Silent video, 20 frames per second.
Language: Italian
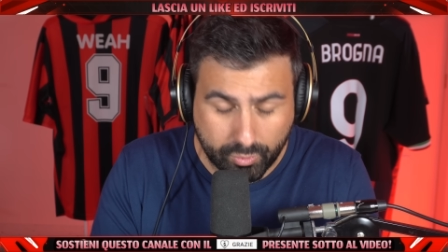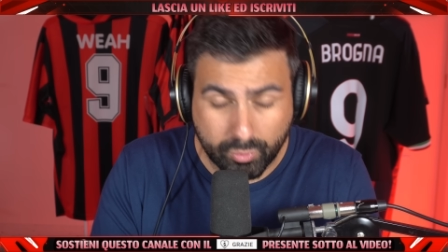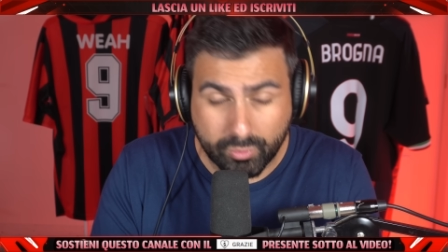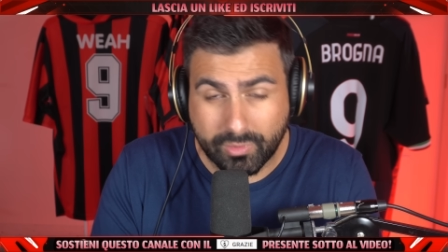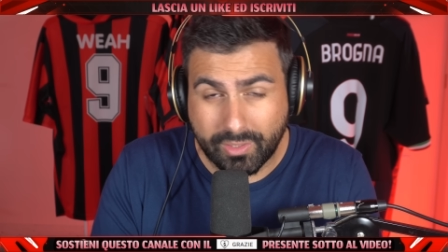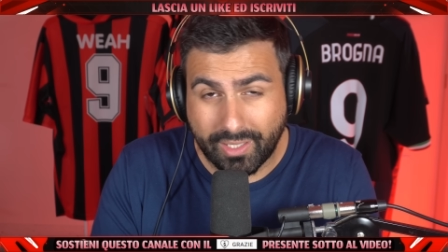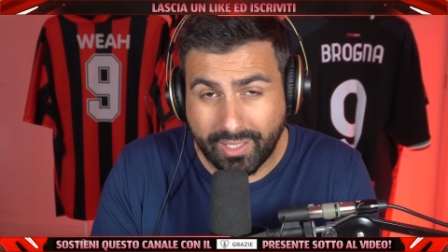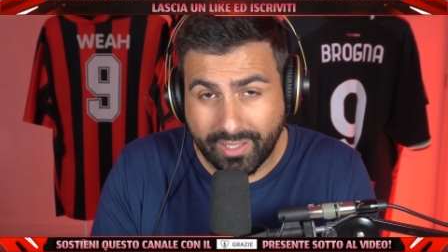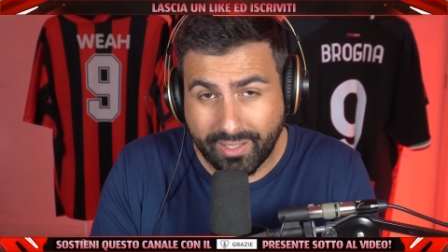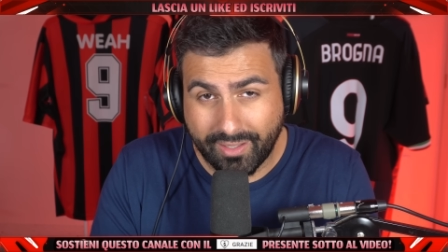
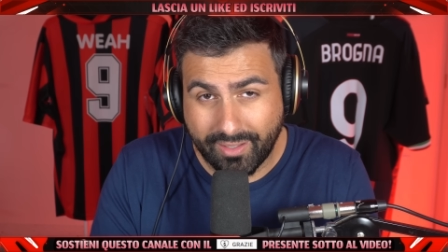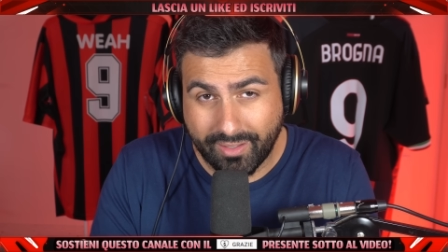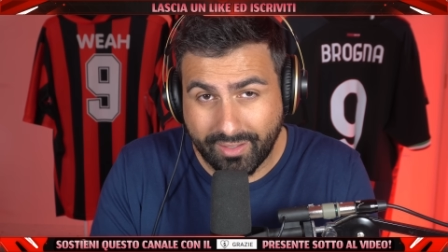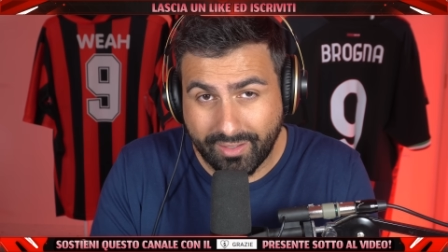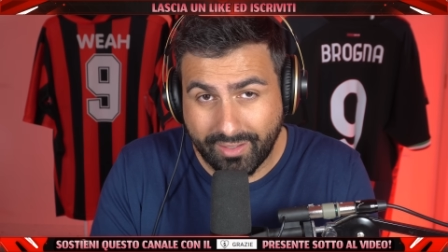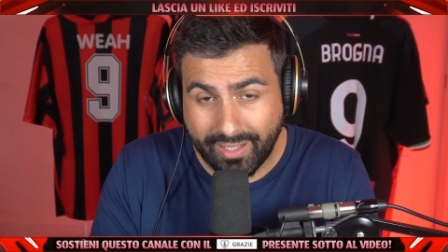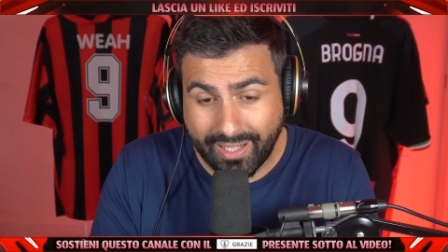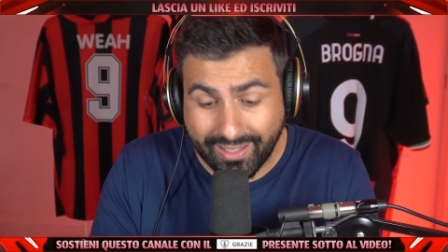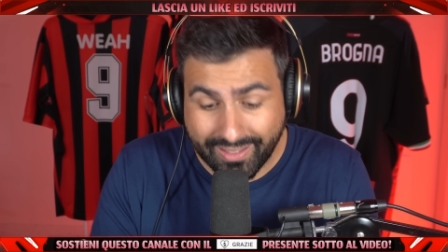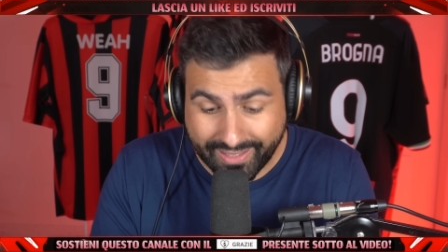tutte
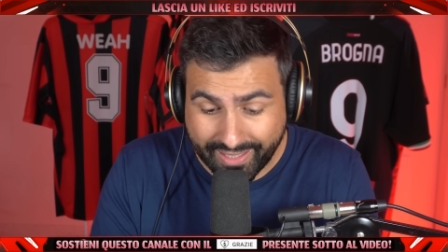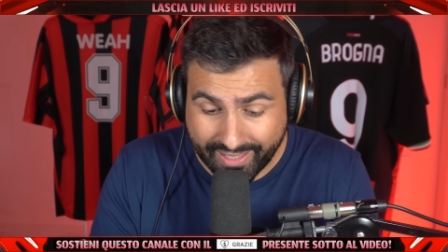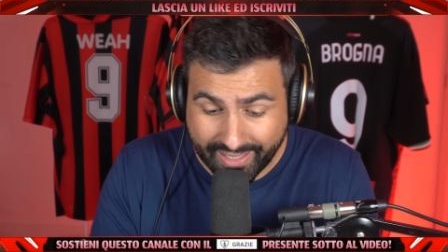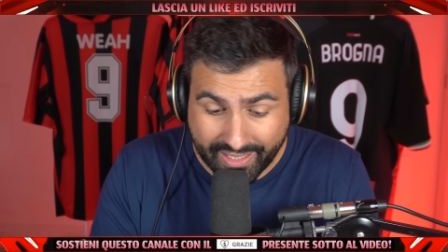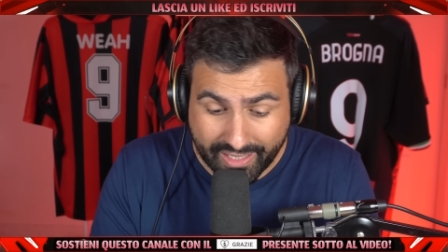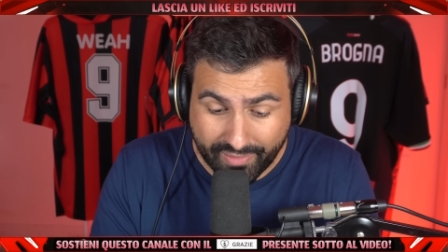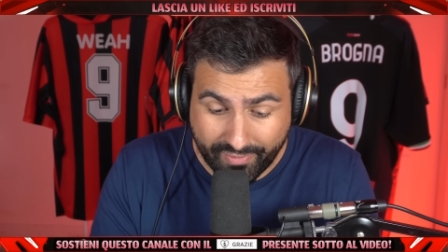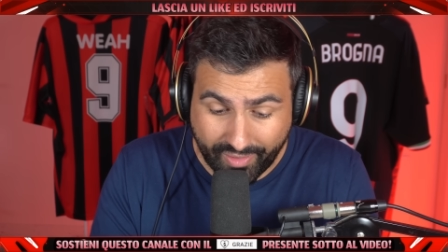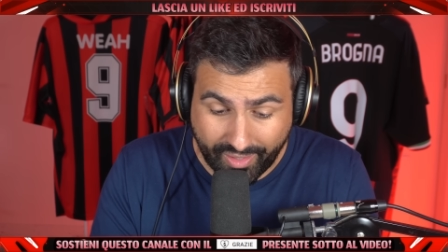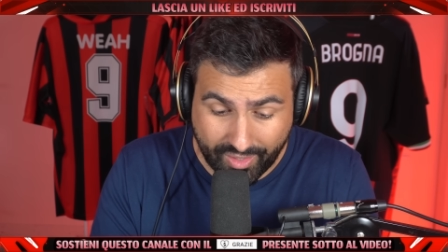le, le
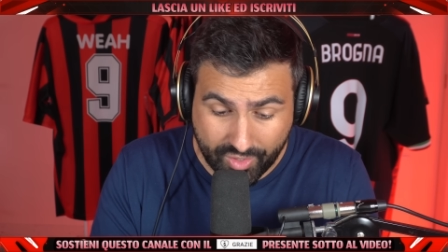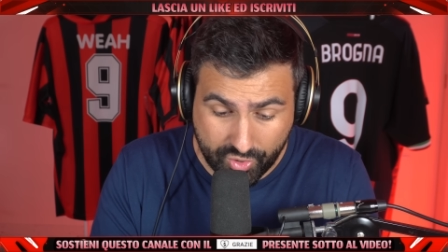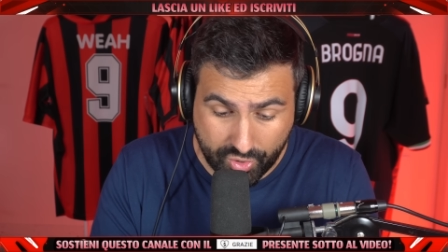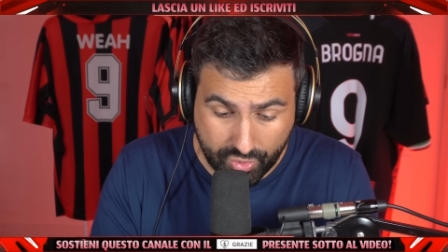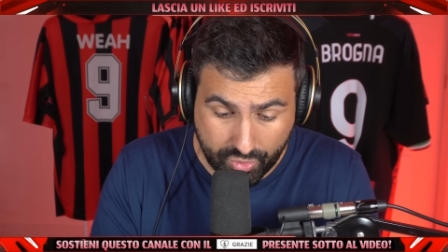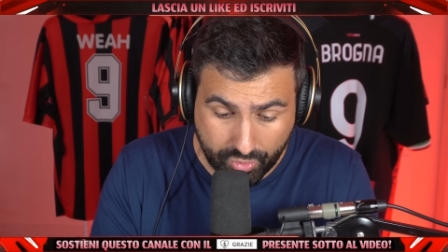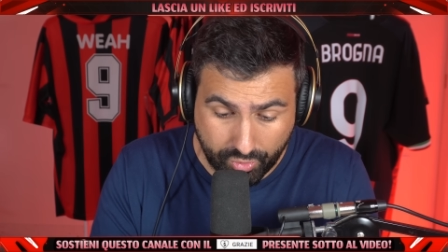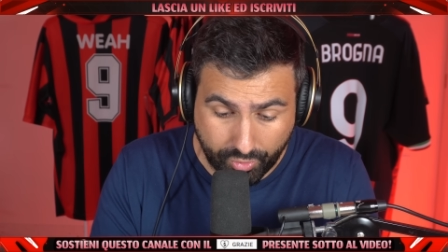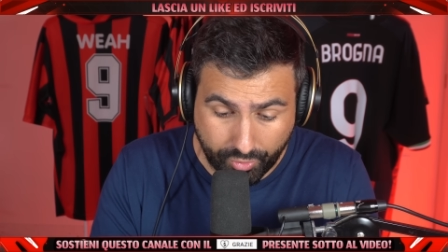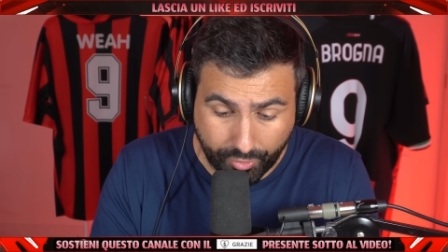alternative che ci
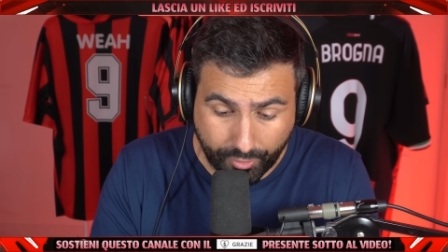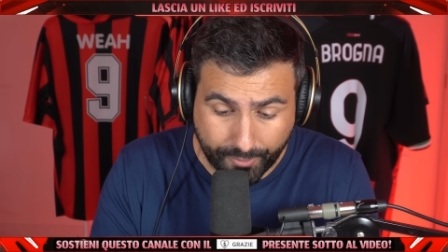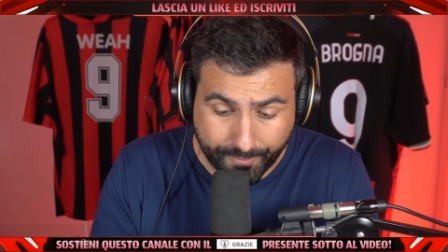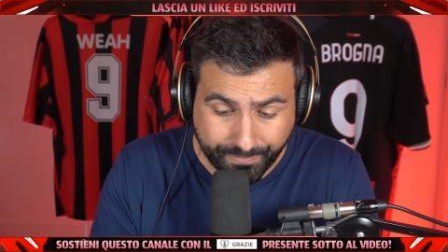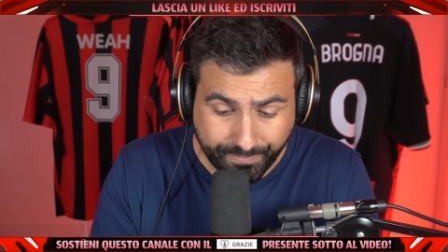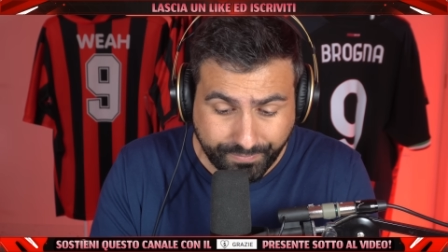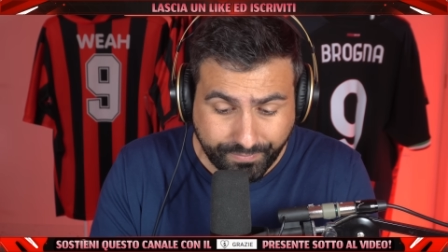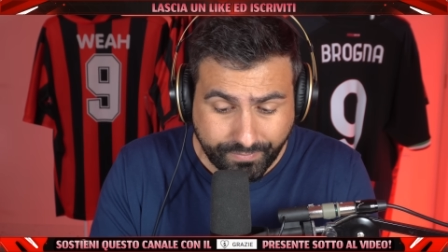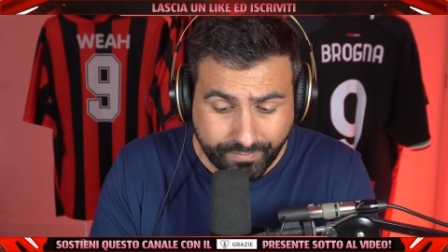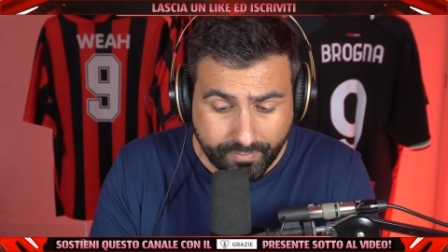
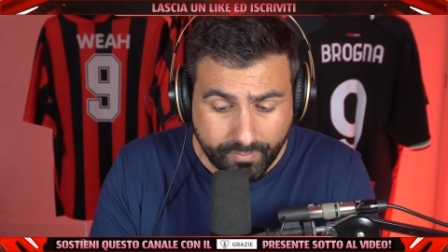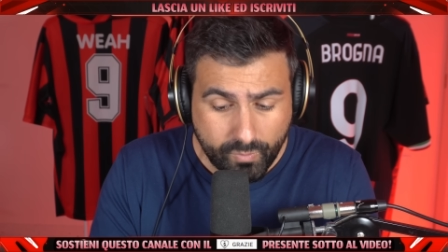sono.